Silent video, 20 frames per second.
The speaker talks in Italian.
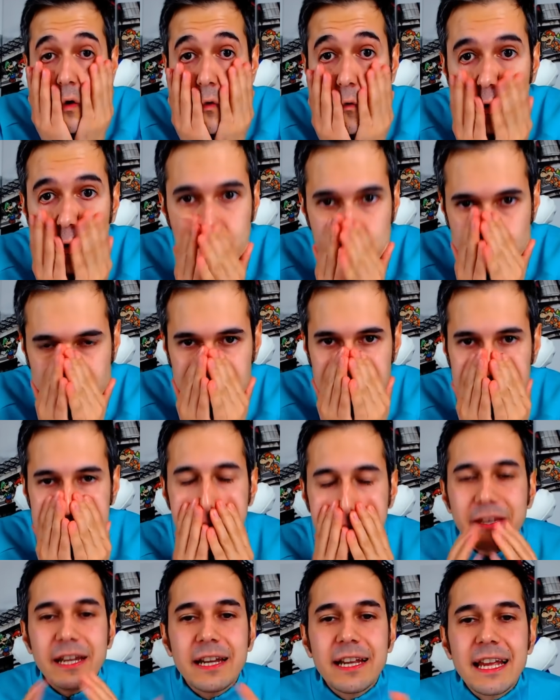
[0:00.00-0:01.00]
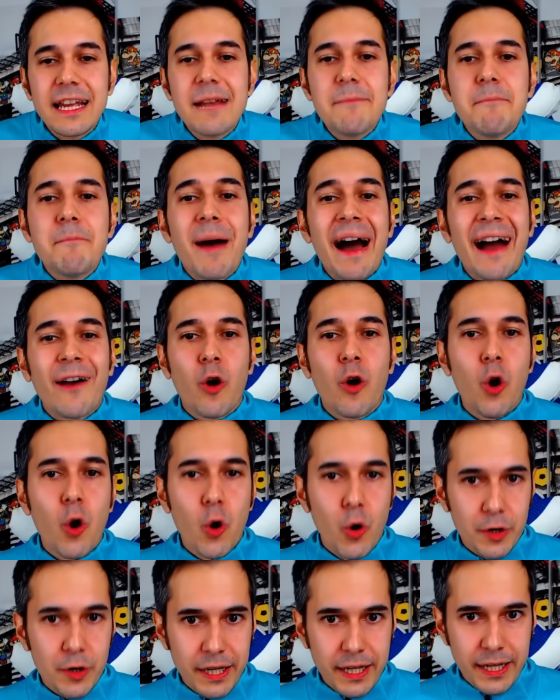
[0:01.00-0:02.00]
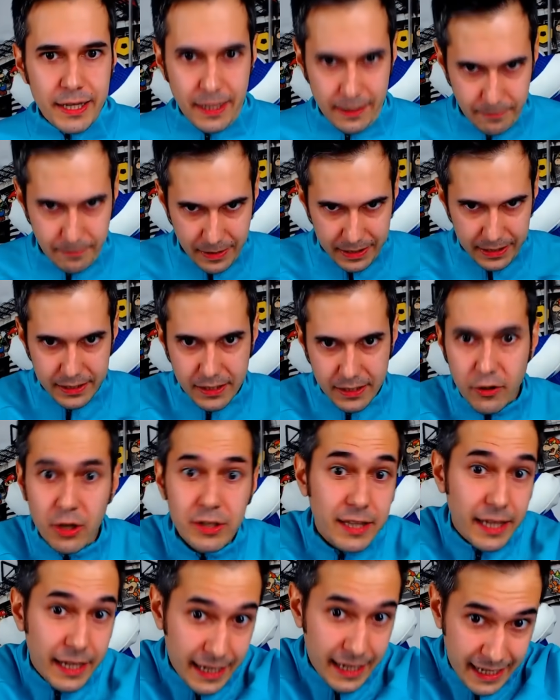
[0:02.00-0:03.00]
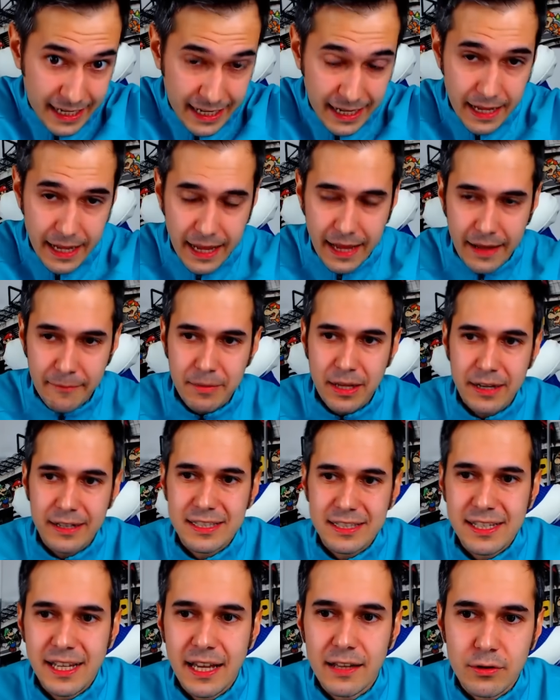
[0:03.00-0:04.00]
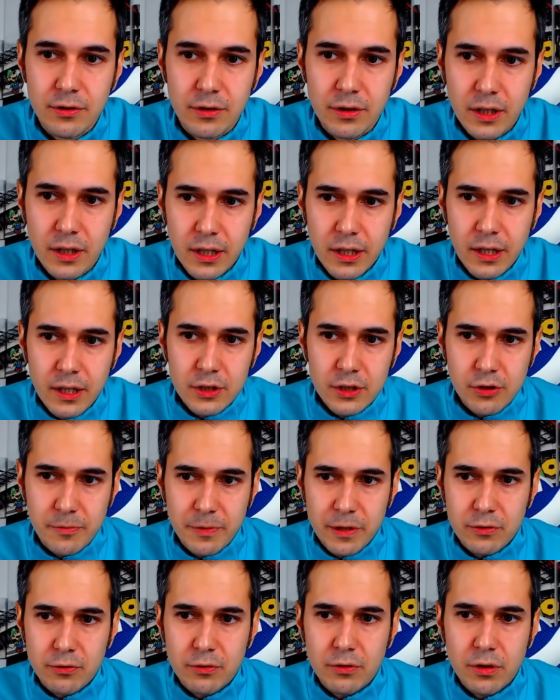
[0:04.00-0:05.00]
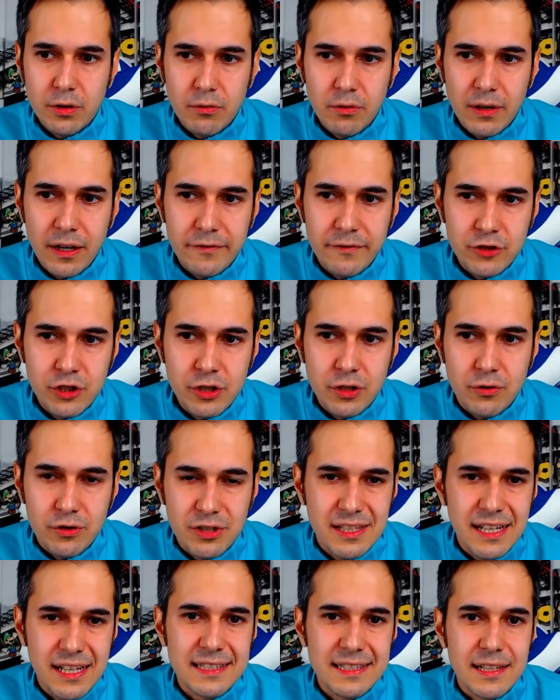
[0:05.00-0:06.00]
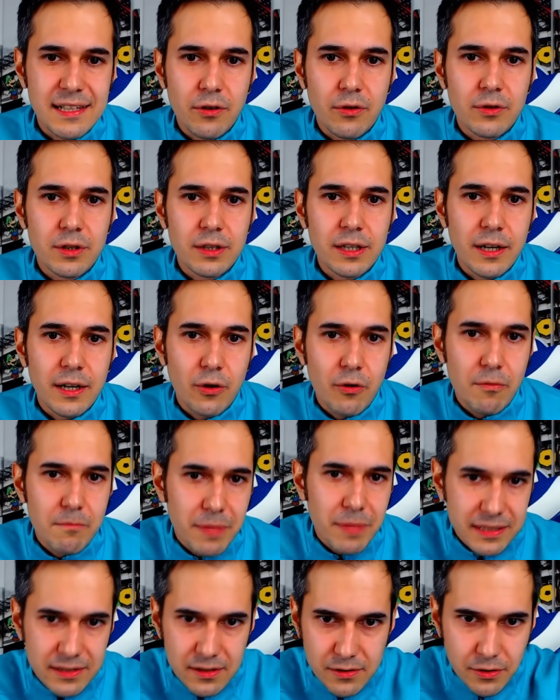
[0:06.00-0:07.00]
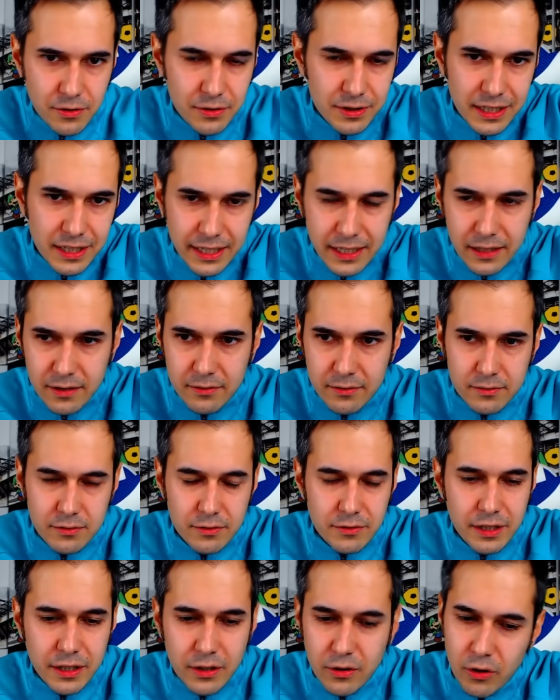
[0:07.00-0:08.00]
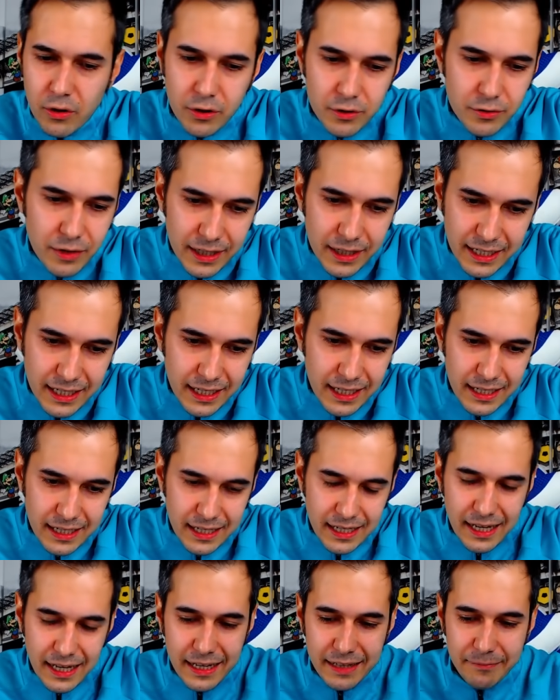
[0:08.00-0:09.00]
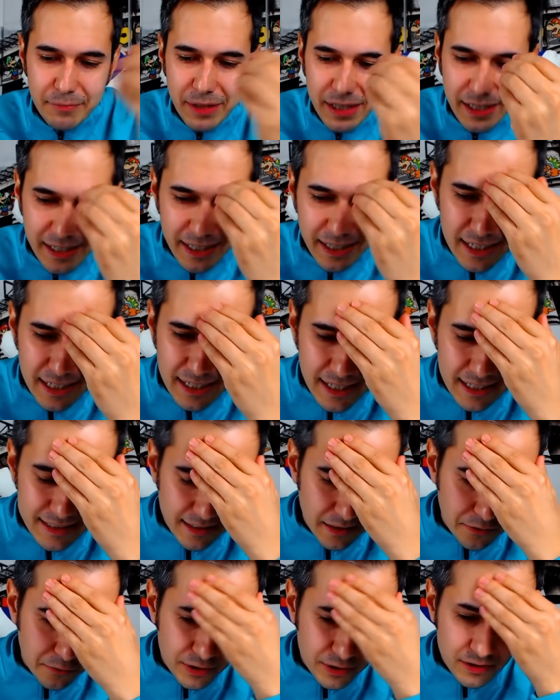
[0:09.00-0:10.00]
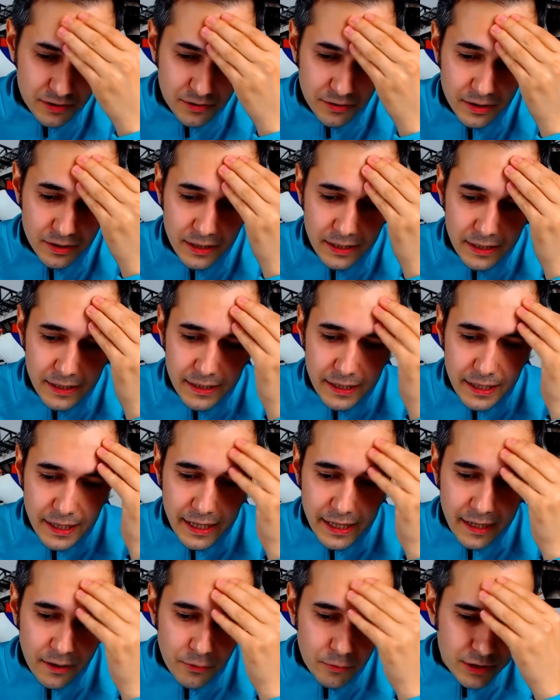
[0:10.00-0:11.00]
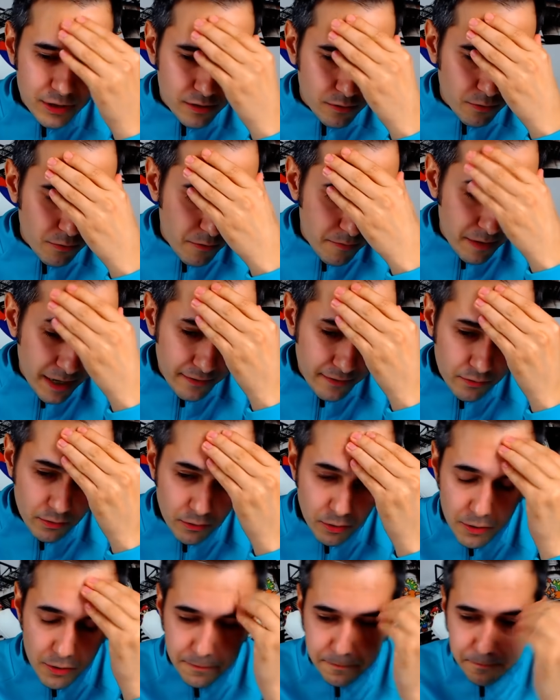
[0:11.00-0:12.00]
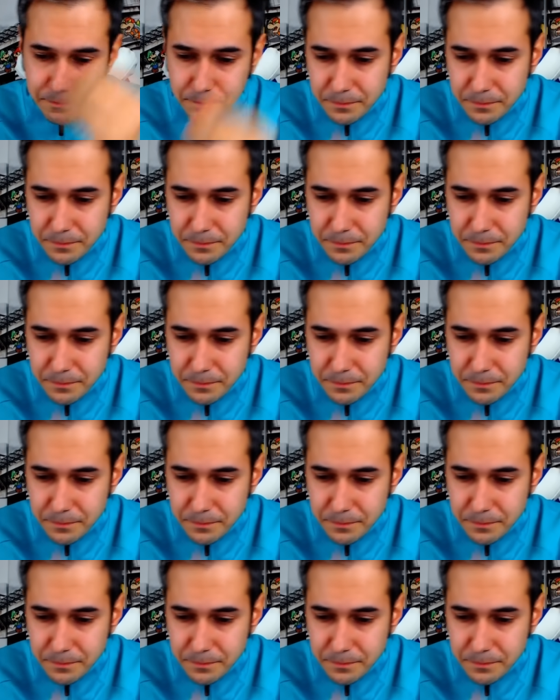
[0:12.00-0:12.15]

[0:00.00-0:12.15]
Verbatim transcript: facendomi venire il magone parecchie volte e abbiamo rischiato soprattutto in una circostanza con, con bastoni che non ricordo a chi l'abbia regalata in questo, in questo momento,